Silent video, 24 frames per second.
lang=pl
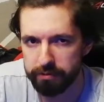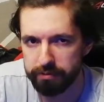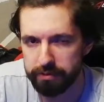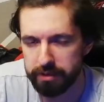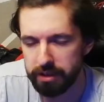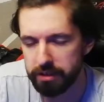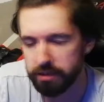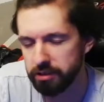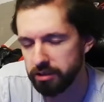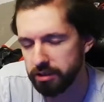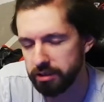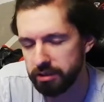W
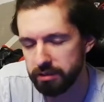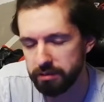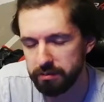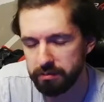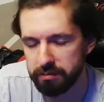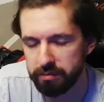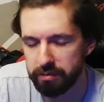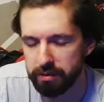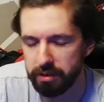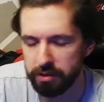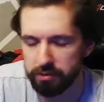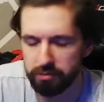sensie,
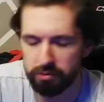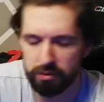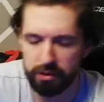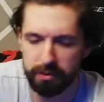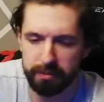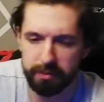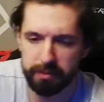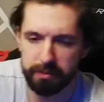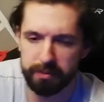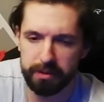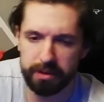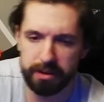bo niektóre
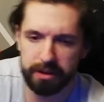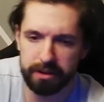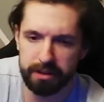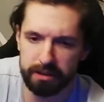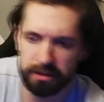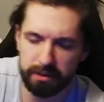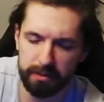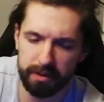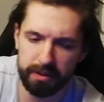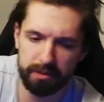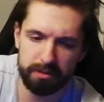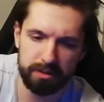
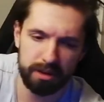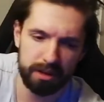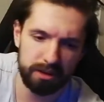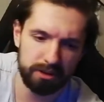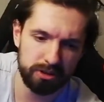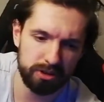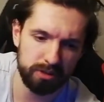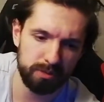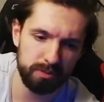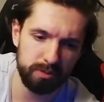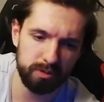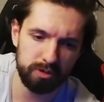kredyty mają
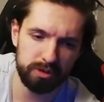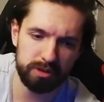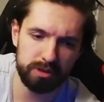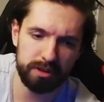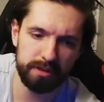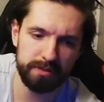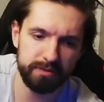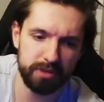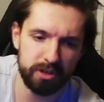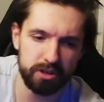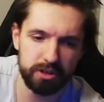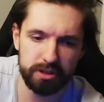tak, że
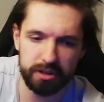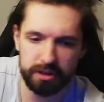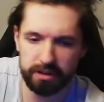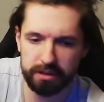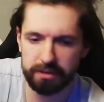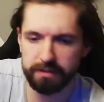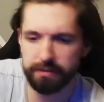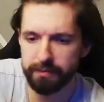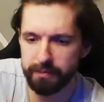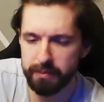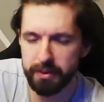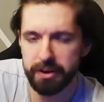można
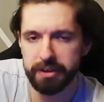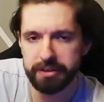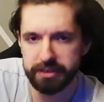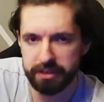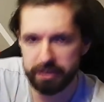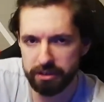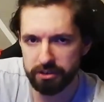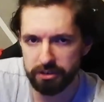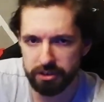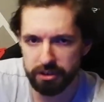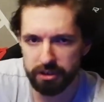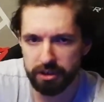wcześniej
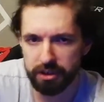wpłacać